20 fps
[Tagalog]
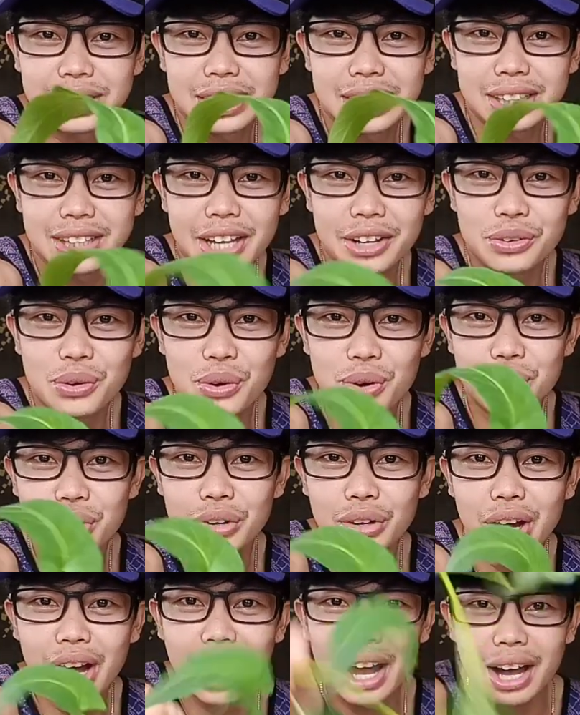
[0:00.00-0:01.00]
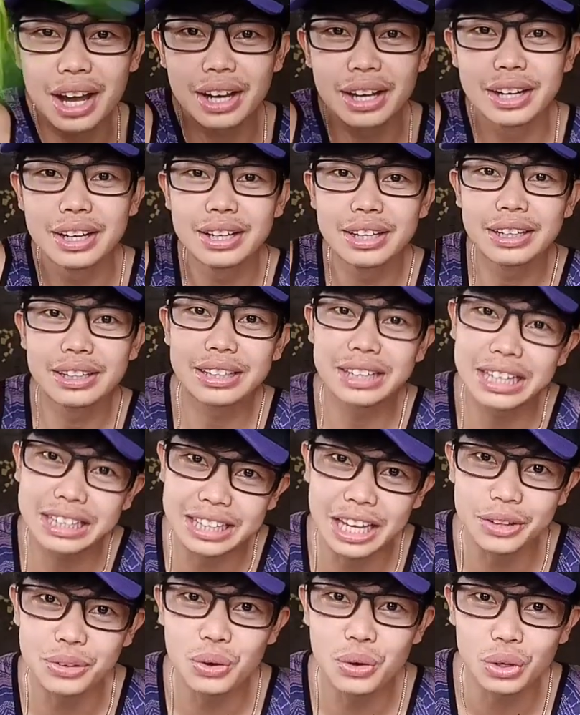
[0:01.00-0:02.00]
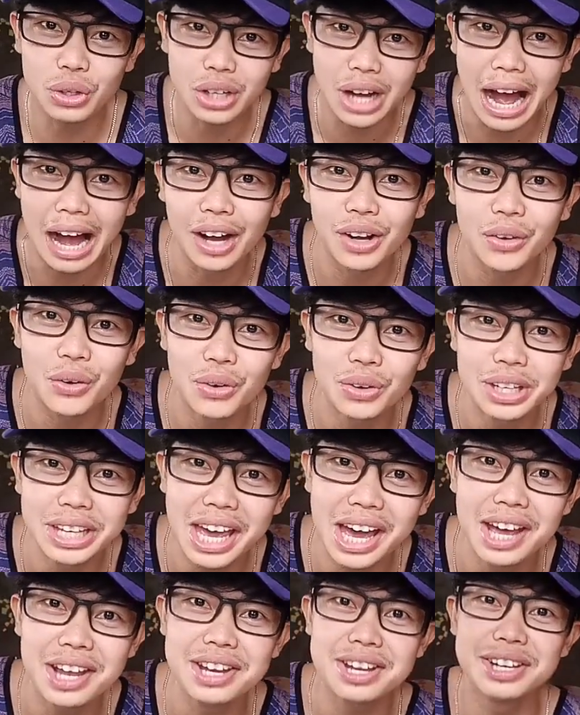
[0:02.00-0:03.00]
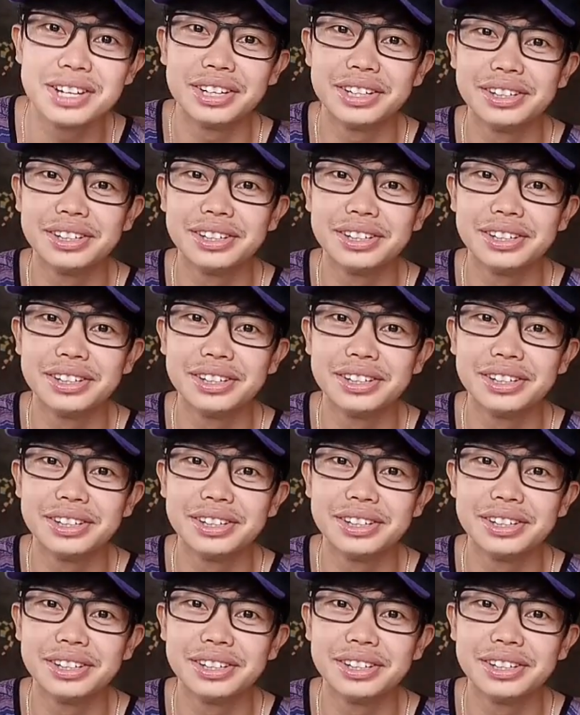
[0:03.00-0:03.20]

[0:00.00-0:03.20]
Kita nyo? Ha? Kita nyo, kangkong yan.